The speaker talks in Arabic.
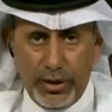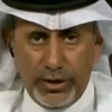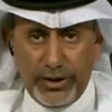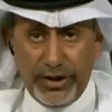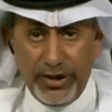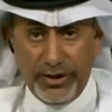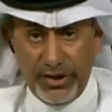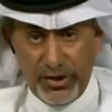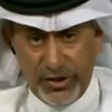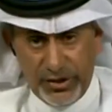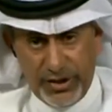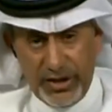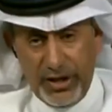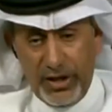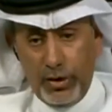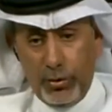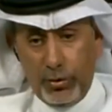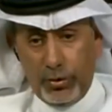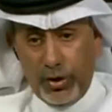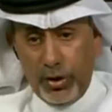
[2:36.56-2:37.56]

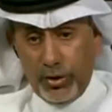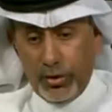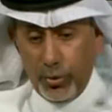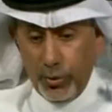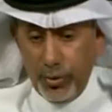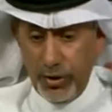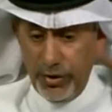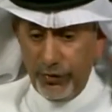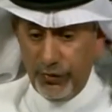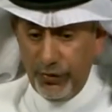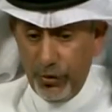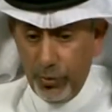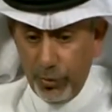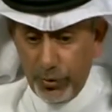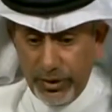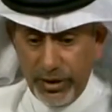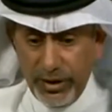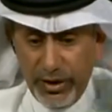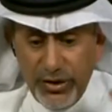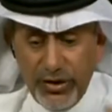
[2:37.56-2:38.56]
كتشكيله وكتوليفه
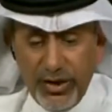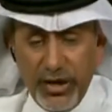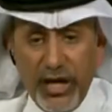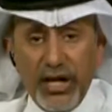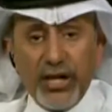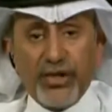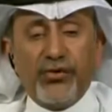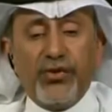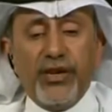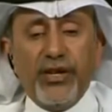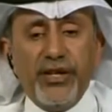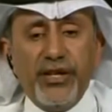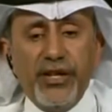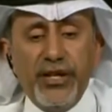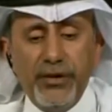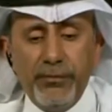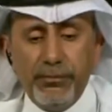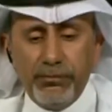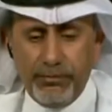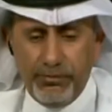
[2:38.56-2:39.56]
وكجهاز
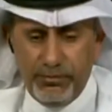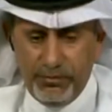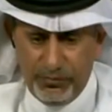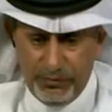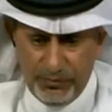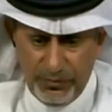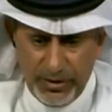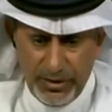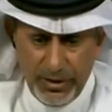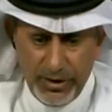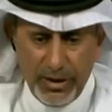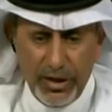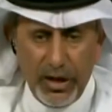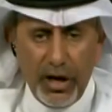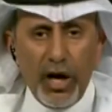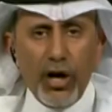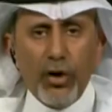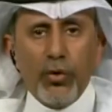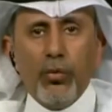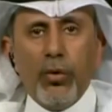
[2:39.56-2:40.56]
فني
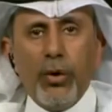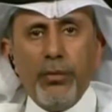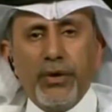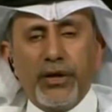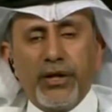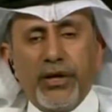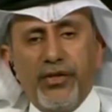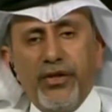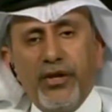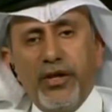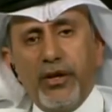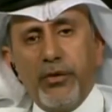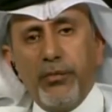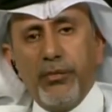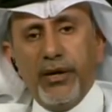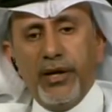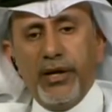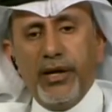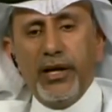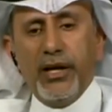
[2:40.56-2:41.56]
أقوى بكثير
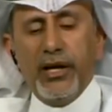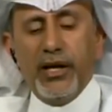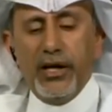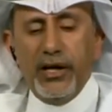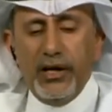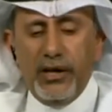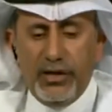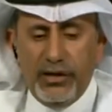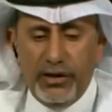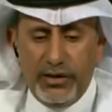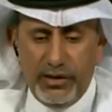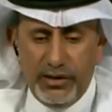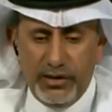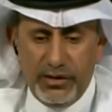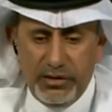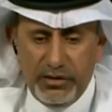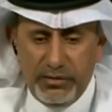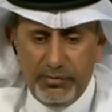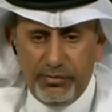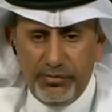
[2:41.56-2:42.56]
من هلال
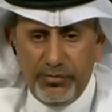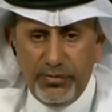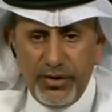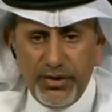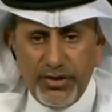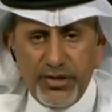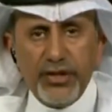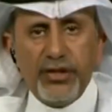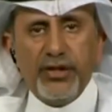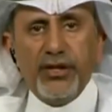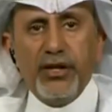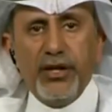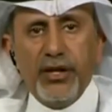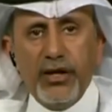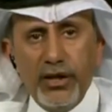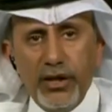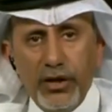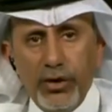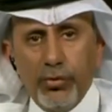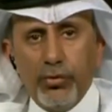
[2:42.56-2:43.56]
آه،
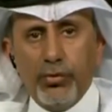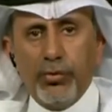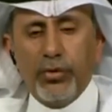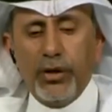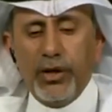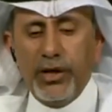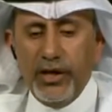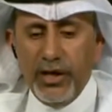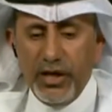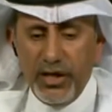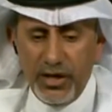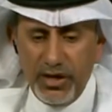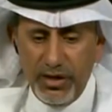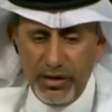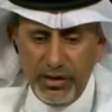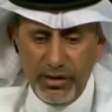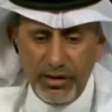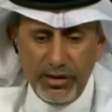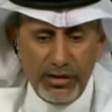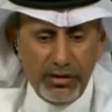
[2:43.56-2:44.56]
سيدني وهلال
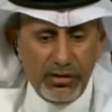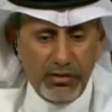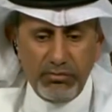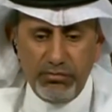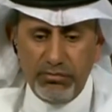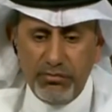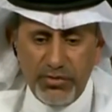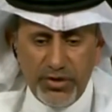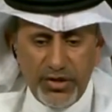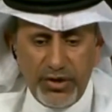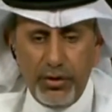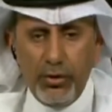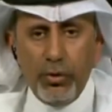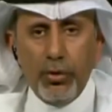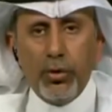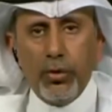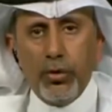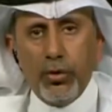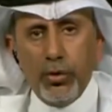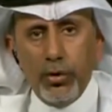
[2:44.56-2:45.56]
آه،
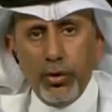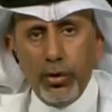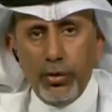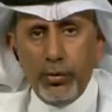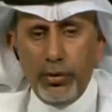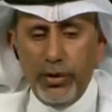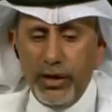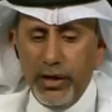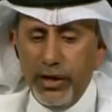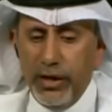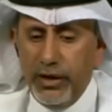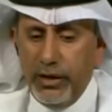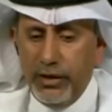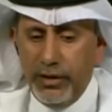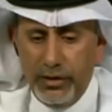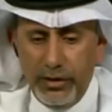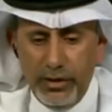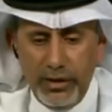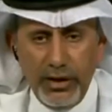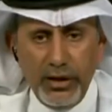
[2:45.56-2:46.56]
سيول
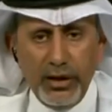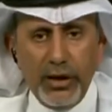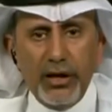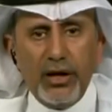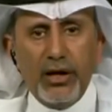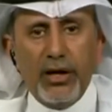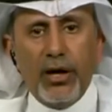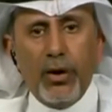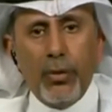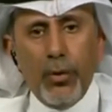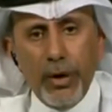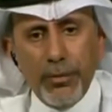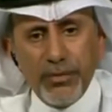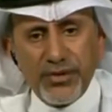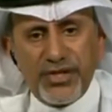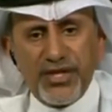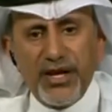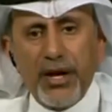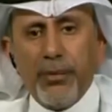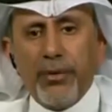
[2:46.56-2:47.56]
وهلال الأعوام
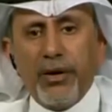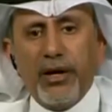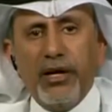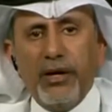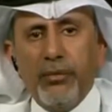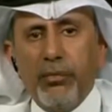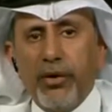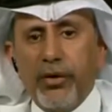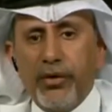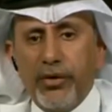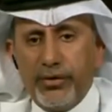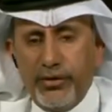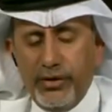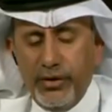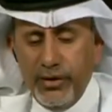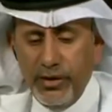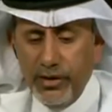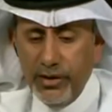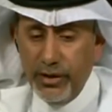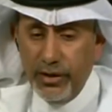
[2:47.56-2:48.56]
السابقة اللي مرت
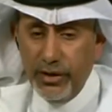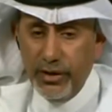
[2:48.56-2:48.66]
يعني